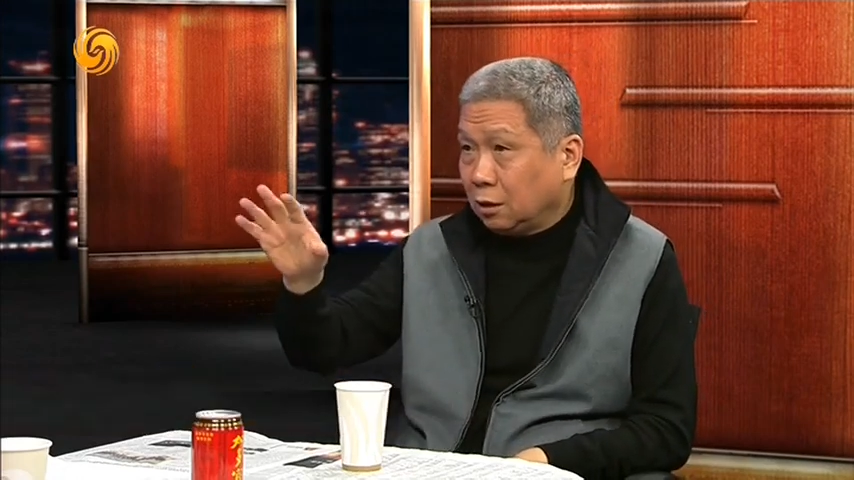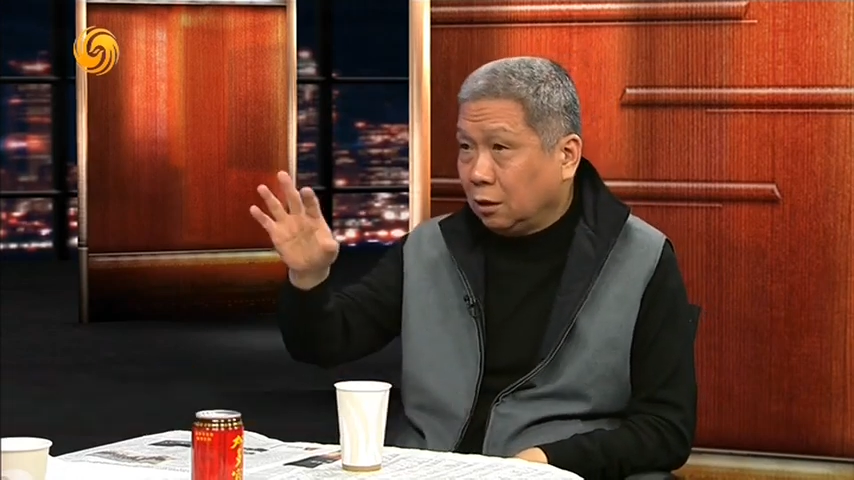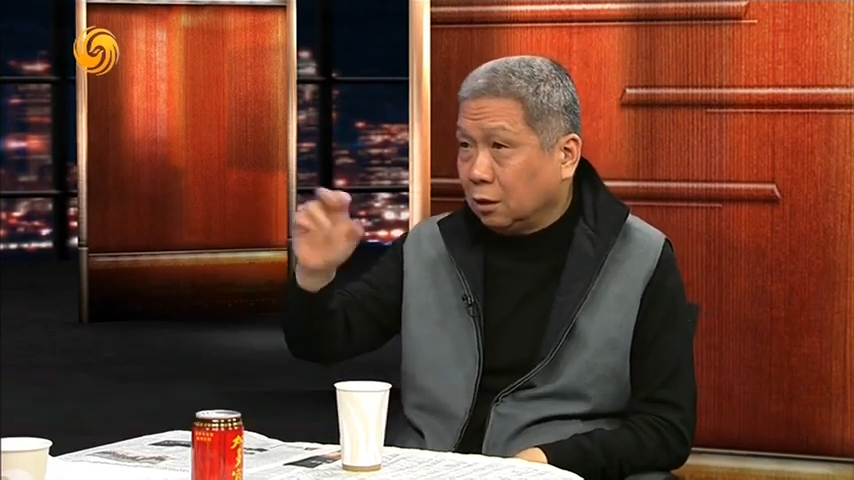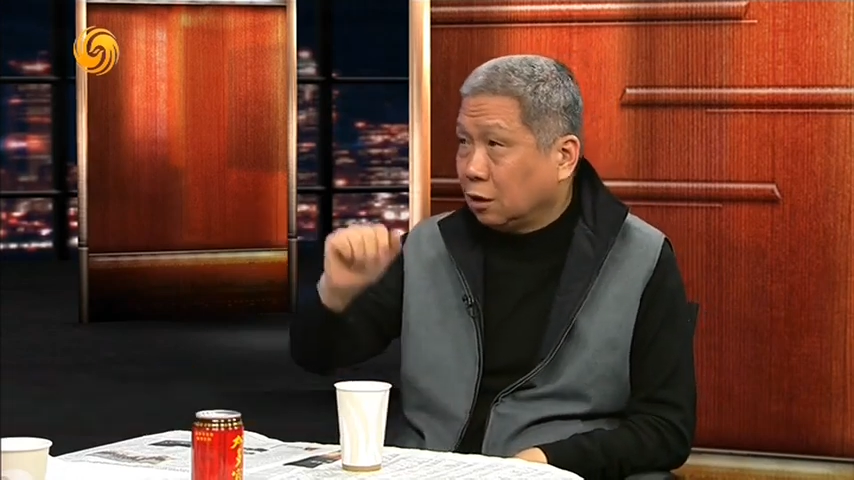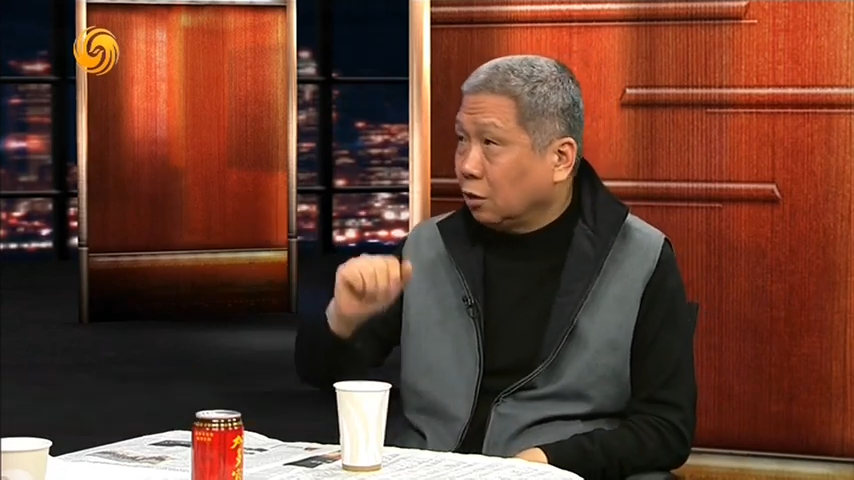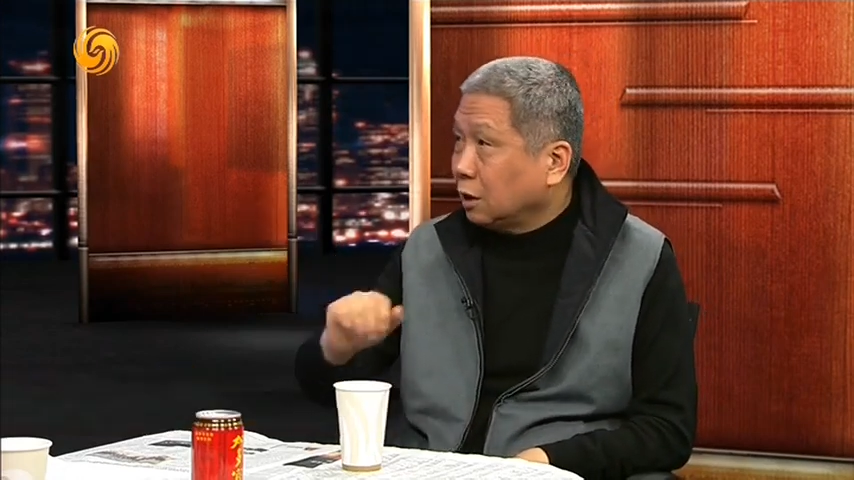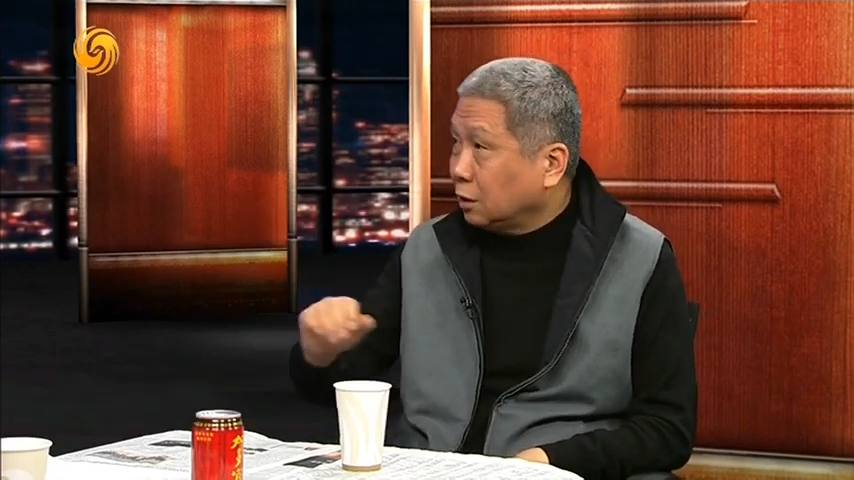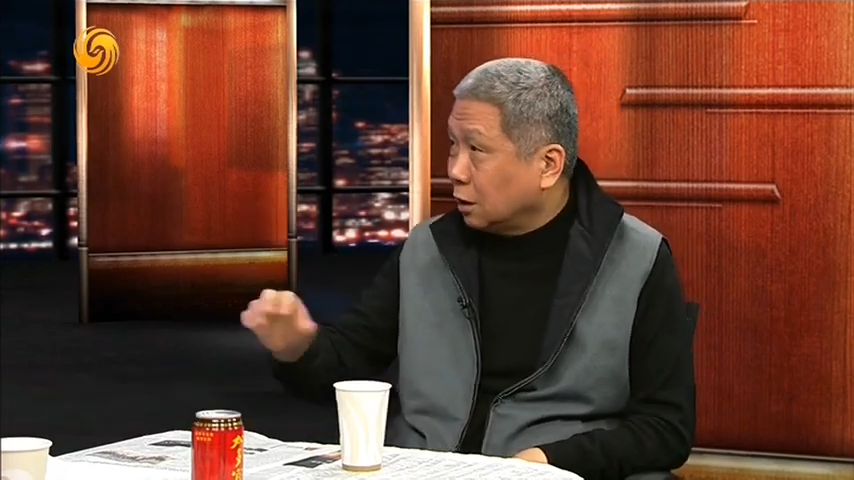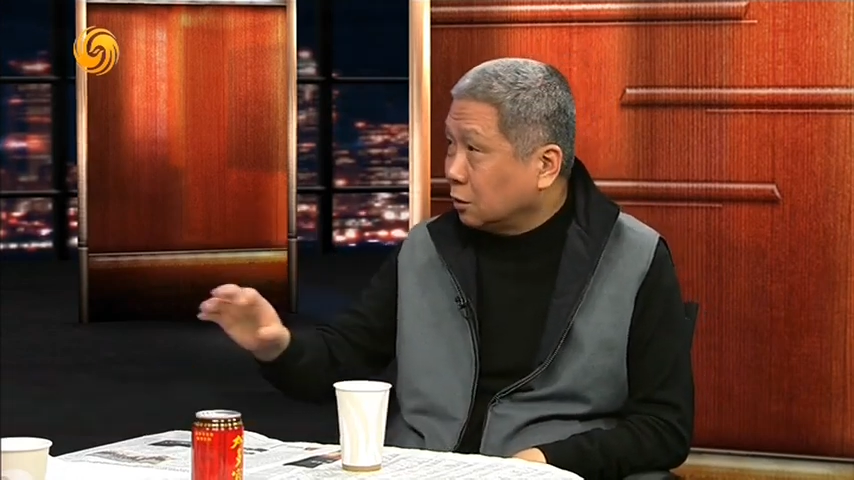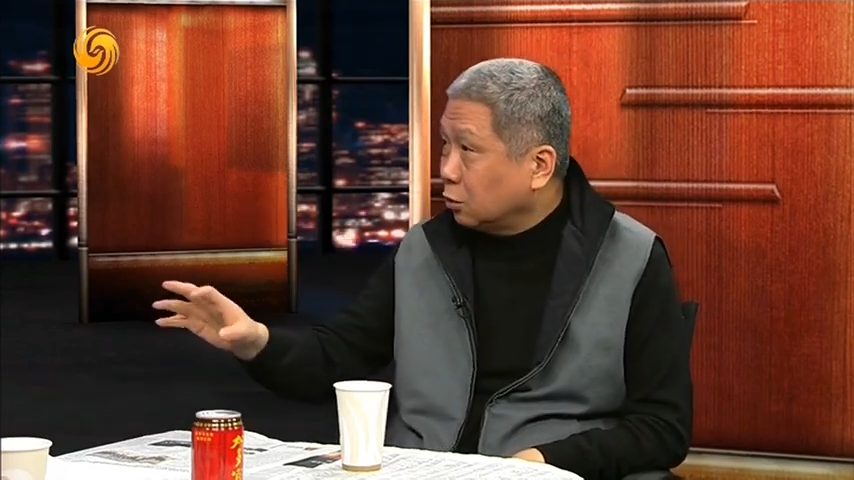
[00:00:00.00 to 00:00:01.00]
各个条件
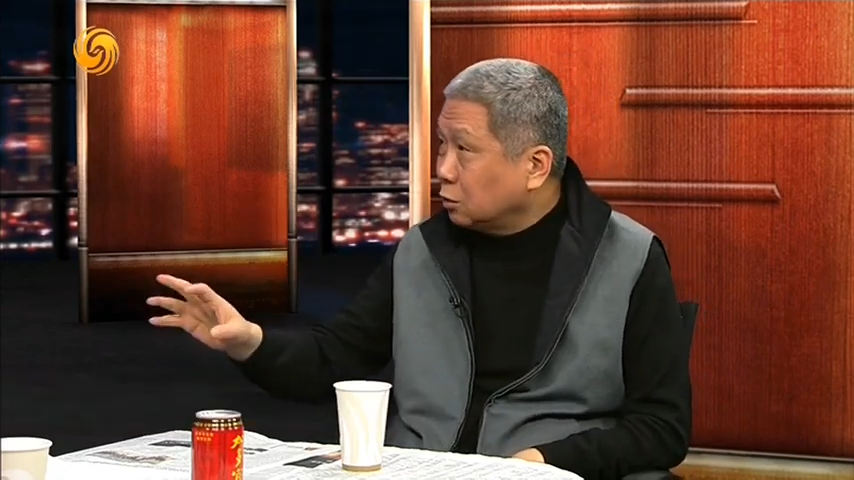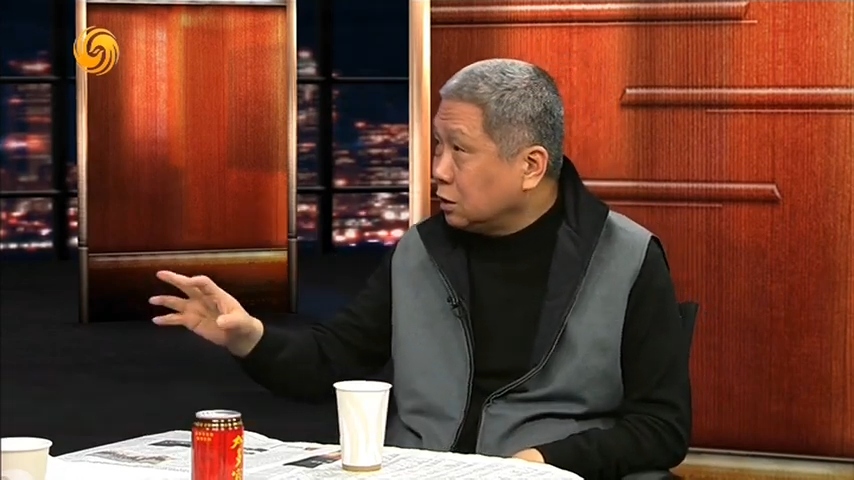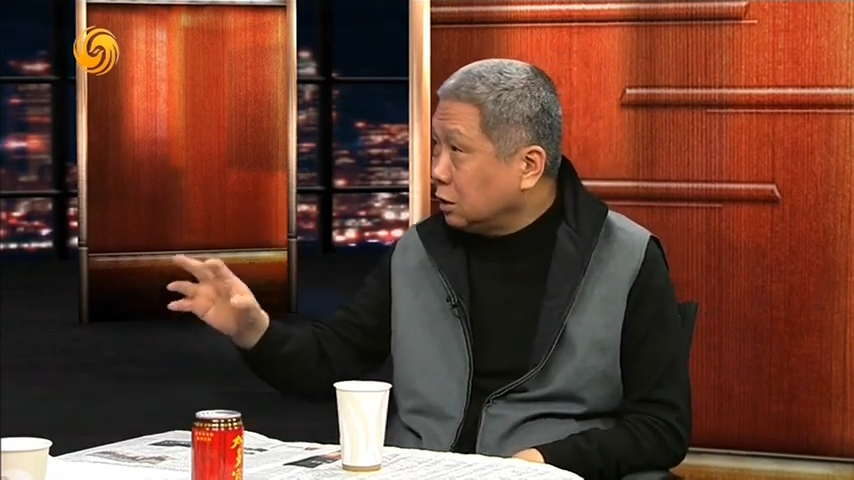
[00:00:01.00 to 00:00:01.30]
得都基